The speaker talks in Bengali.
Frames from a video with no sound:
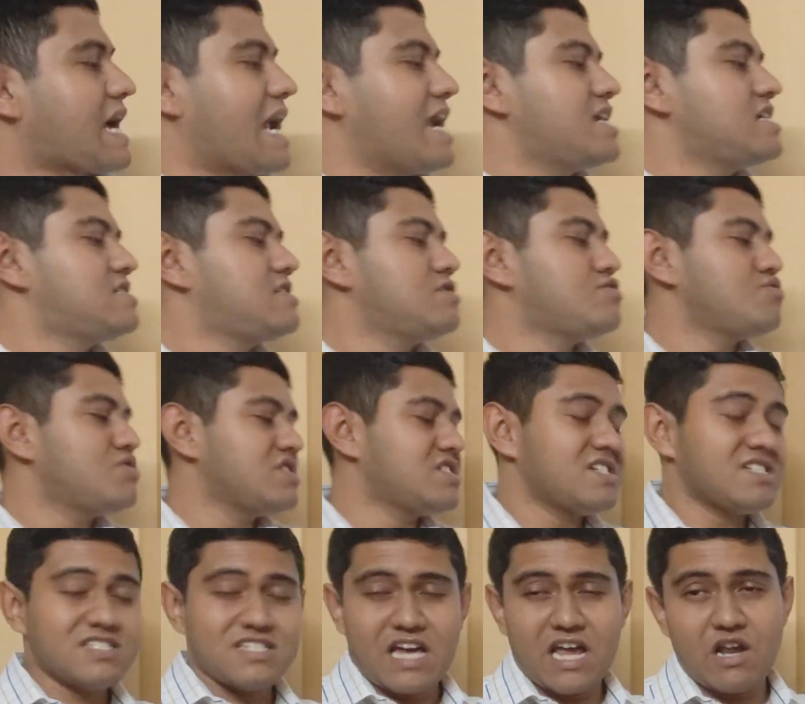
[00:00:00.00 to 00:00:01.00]
কারেন্ট
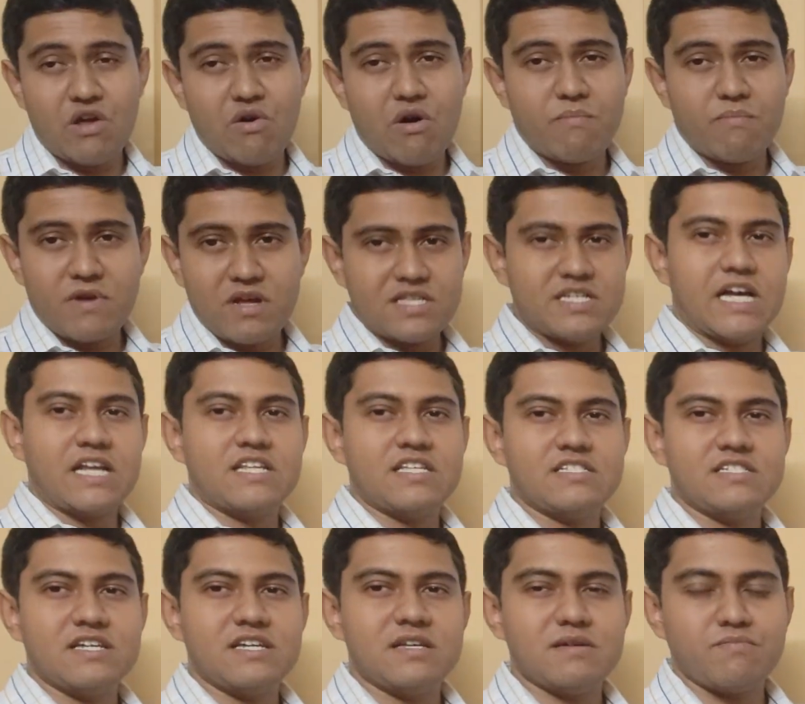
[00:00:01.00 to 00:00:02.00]
সিচুয়েশন ছাড়াও আমরা
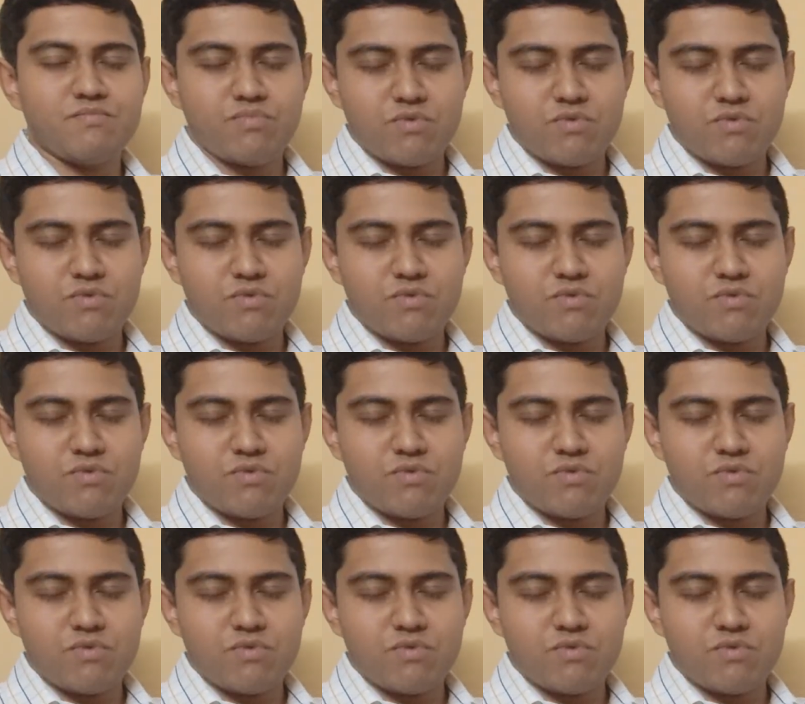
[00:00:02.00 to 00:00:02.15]
জানি যে